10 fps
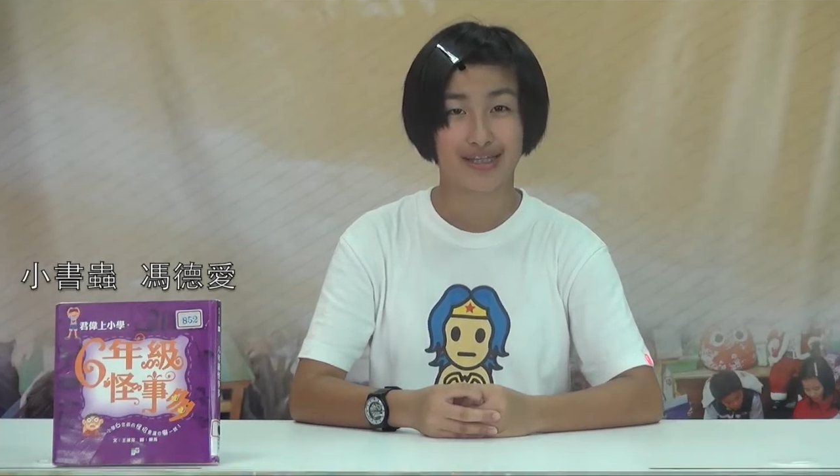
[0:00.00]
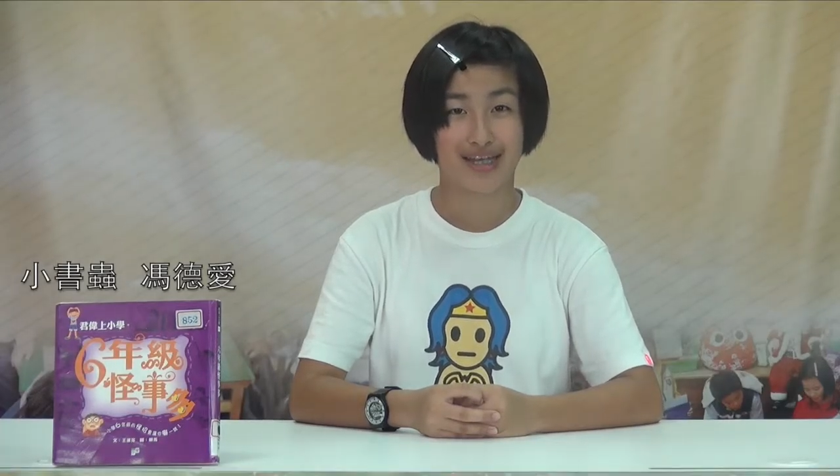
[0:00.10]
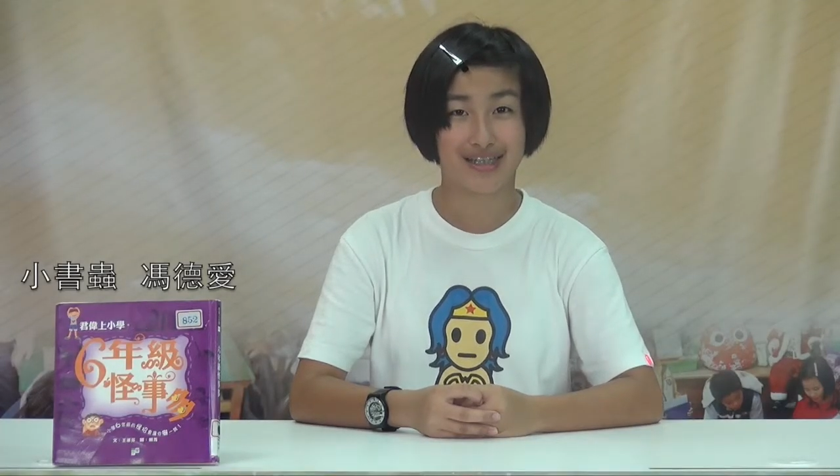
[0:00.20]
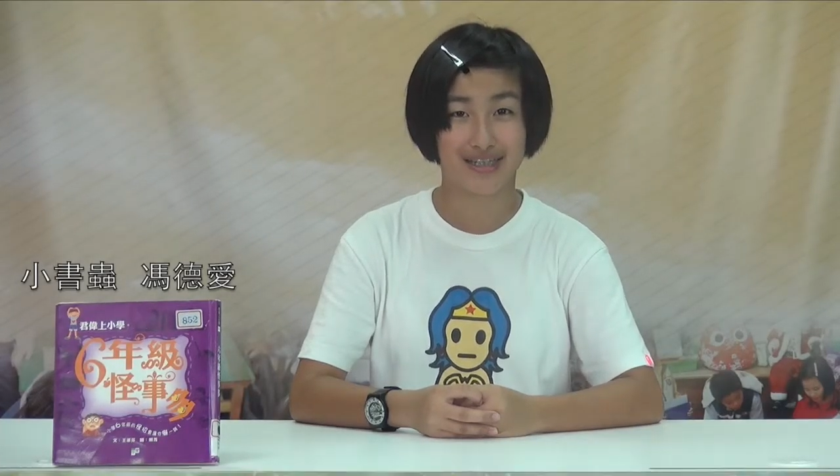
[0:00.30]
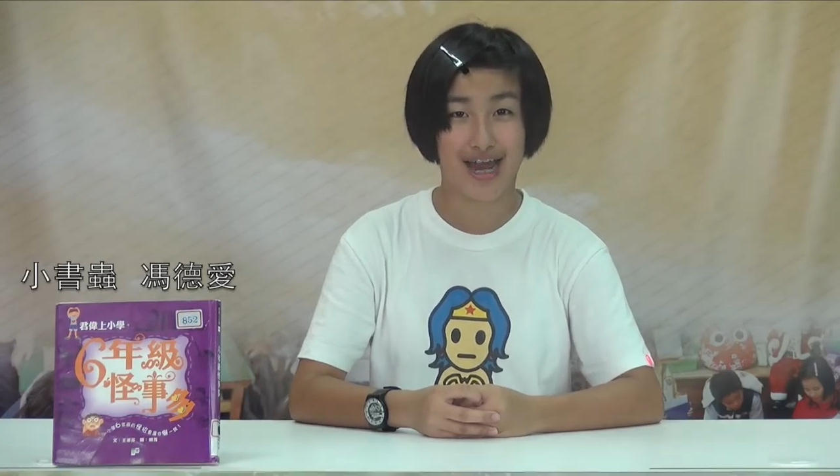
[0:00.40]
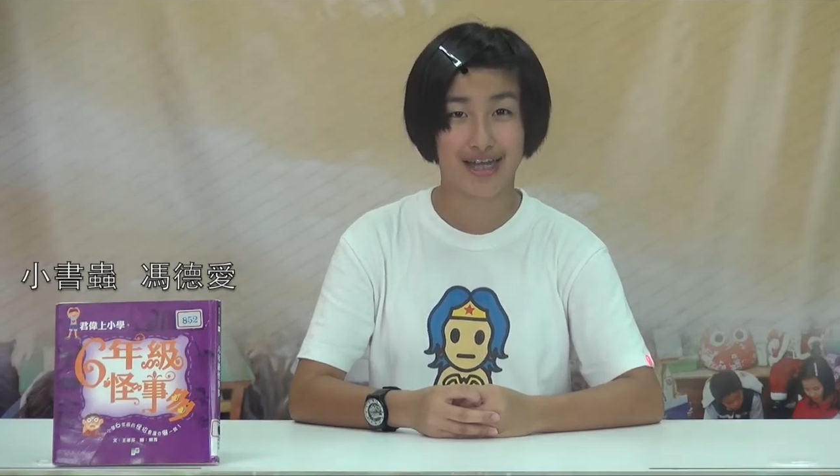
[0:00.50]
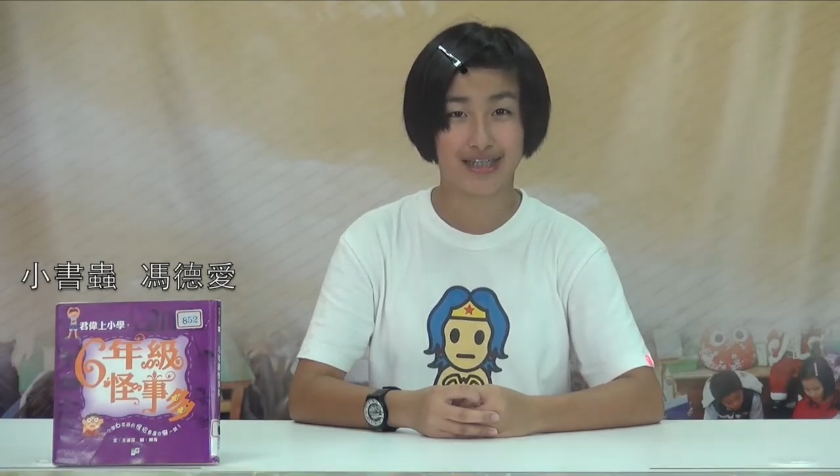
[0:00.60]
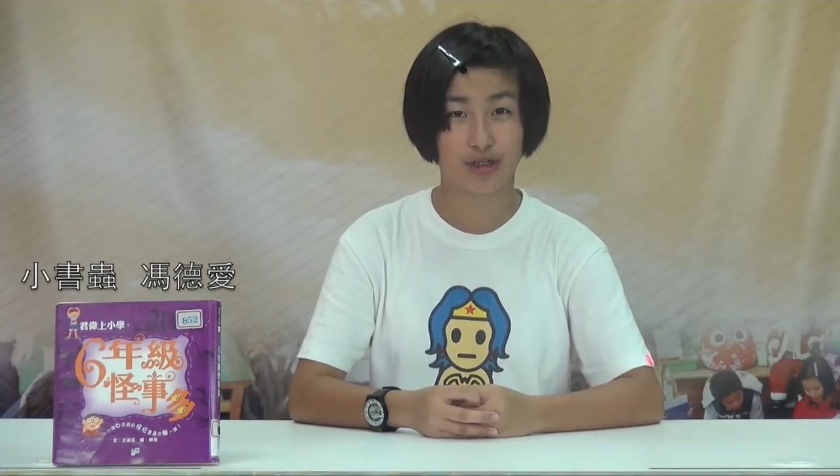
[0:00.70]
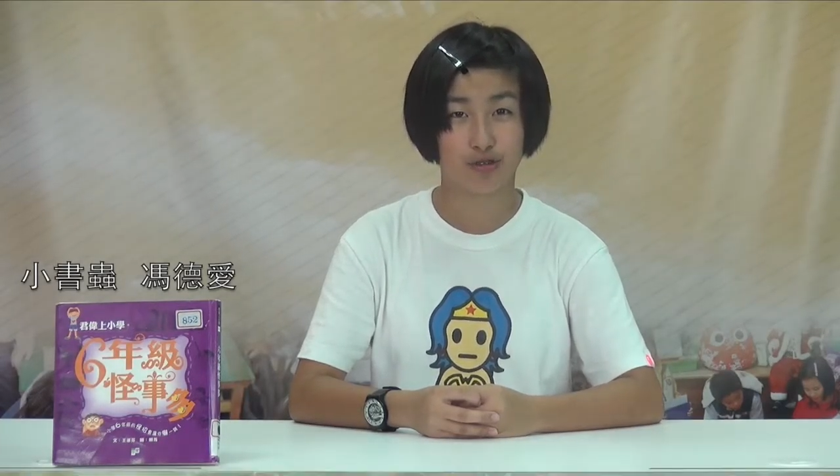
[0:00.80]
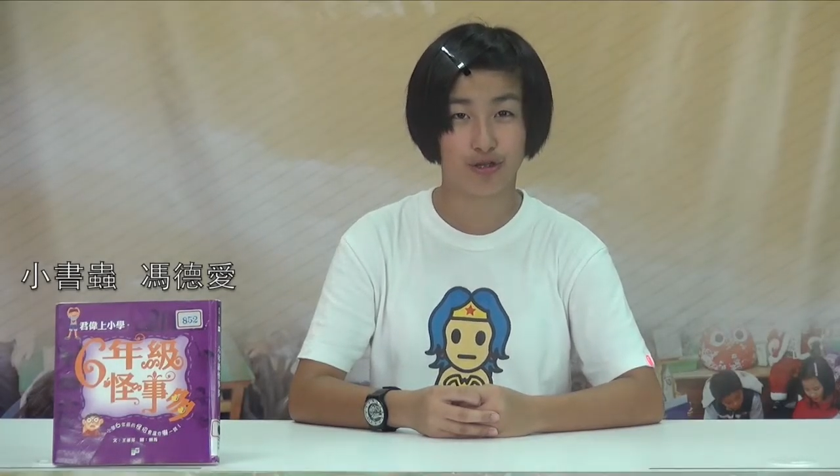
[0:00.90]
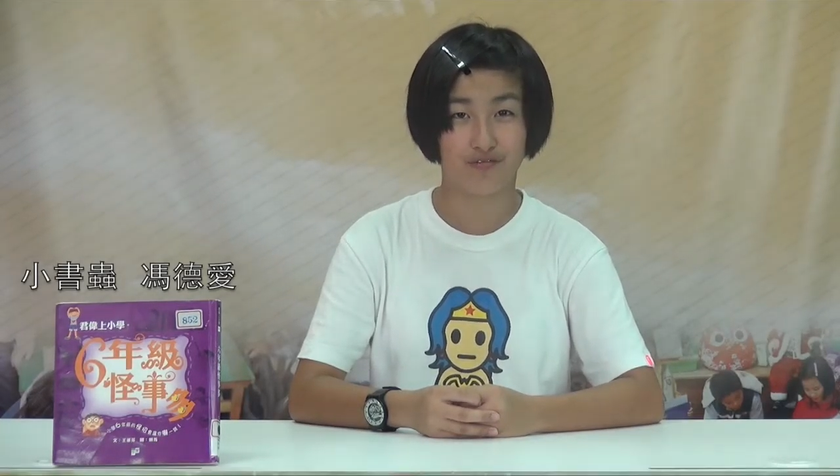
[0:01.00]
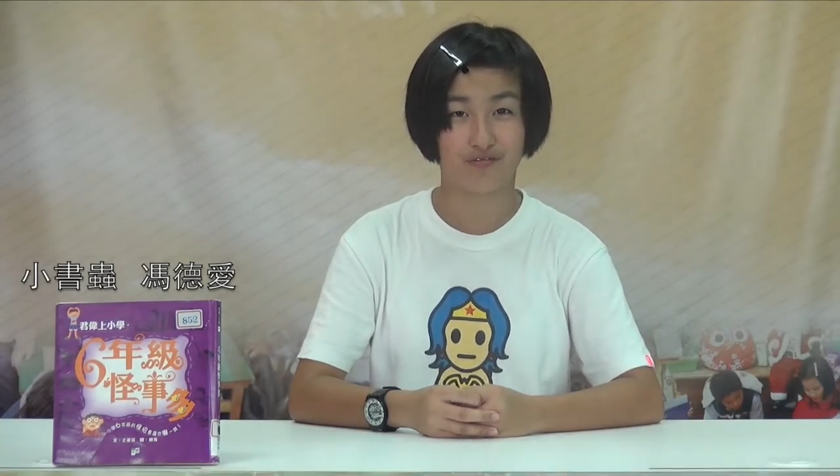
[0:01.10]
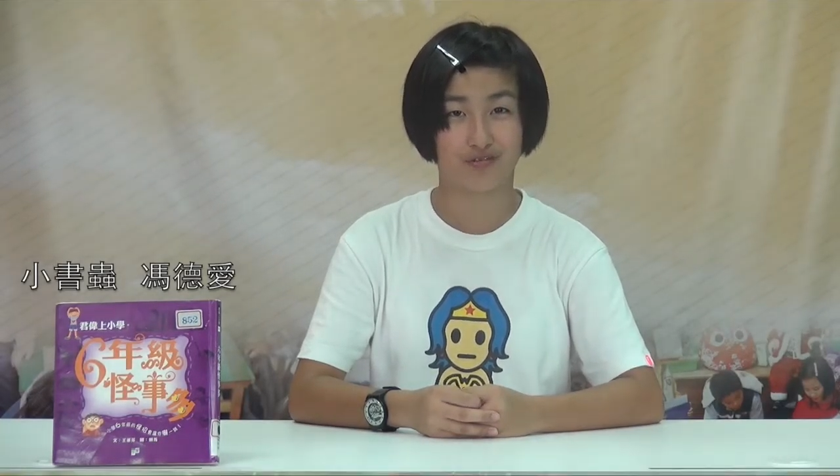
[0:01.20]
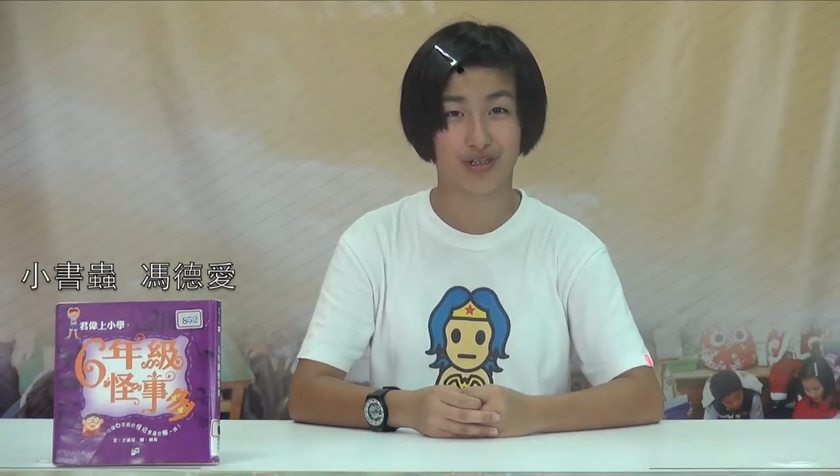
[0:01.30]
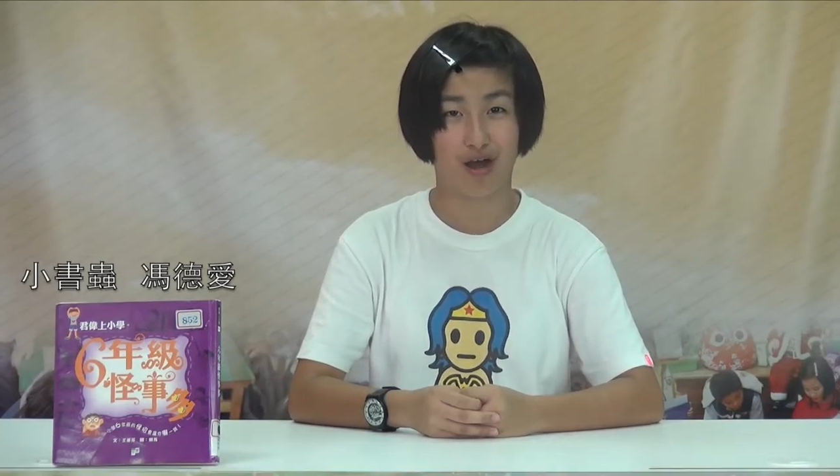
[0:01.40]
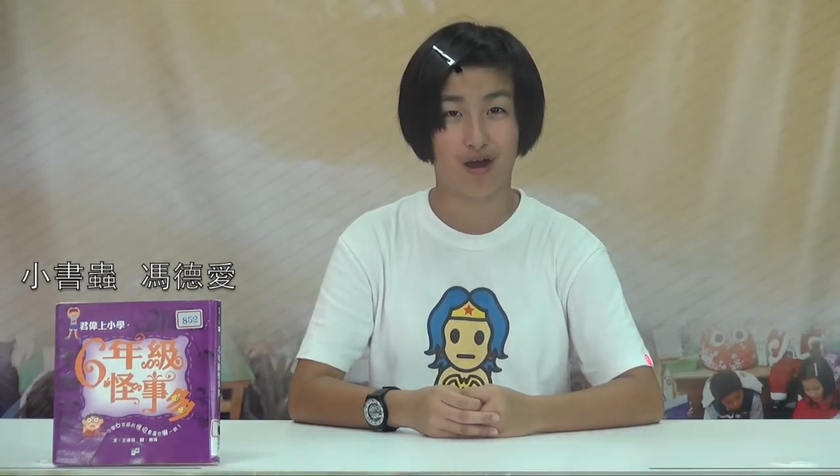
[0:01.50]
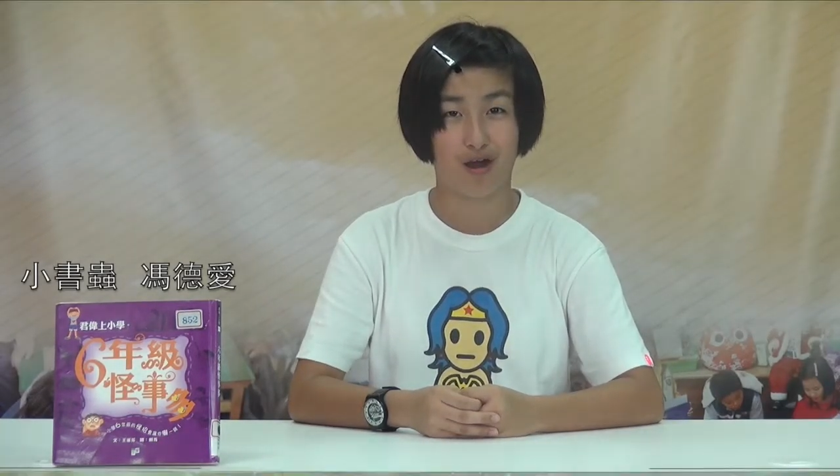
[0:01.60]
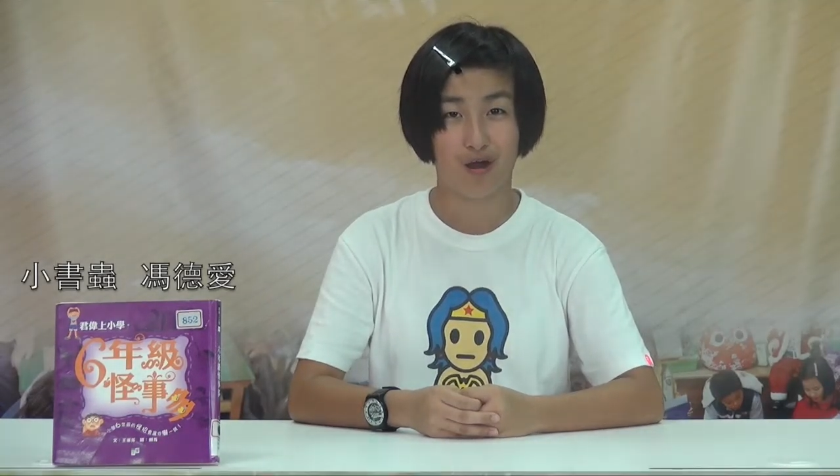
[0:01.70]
参加升学辅导。